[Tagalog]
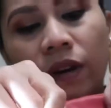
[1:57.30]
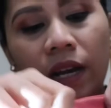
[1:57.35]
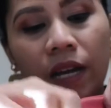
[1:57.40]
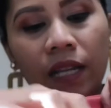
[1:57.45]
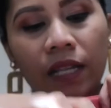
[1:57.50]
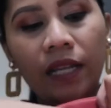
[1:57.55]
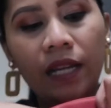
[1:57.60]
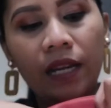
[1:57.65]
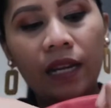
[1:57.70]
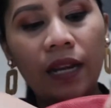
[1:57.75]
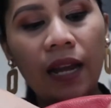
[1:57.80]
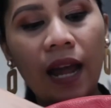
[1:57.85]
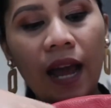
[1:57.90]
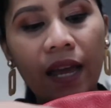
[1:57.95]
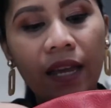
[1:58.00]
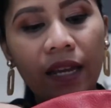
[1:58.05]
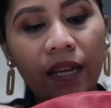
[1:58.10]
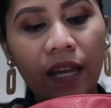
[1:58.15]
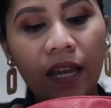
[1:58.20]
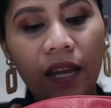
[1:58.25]
kanyang
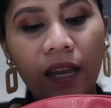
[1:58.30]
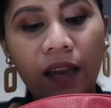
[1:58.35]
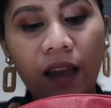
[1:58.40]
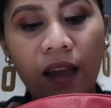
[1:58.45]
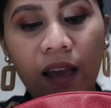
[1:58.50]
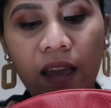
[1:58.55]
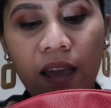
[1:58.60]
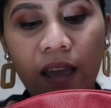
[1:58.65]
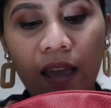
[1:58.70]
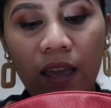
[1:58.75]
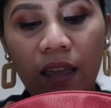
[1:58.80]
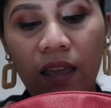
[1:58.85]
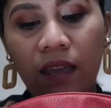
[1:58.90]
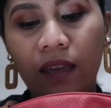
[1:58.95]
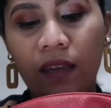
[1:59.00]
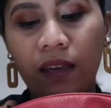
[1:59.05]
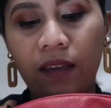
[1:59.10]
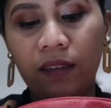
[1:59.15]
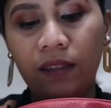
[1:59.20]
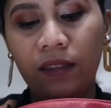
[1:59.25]
lining
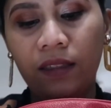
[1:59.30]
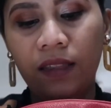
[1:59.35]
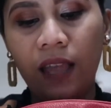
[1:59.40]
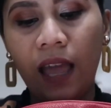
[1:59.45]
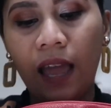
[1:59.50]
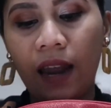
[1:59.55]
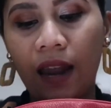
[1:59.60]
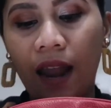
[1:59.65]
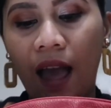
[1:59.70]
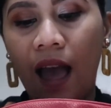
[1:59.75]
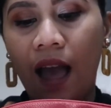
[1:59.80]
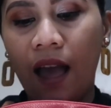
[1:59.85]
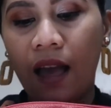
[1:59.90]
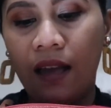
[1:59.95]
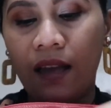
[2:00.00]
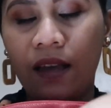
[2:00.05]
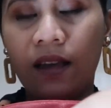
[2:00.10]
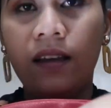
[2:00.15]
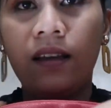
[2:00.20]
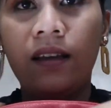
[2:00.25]
ay tela.
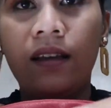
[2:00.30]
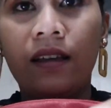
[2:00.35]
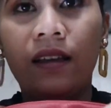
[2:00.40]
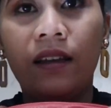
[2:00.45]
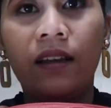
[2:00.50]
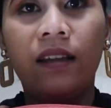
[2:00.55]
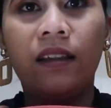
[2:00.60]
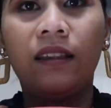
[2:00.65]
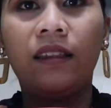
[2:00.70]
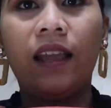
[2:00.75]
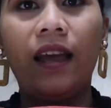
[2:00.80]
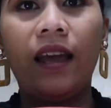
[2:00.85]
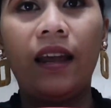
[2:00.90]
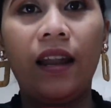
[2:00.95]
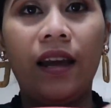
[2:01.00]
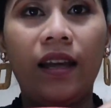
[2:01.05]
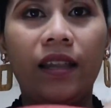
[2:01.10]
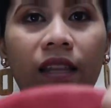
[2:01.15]
Tela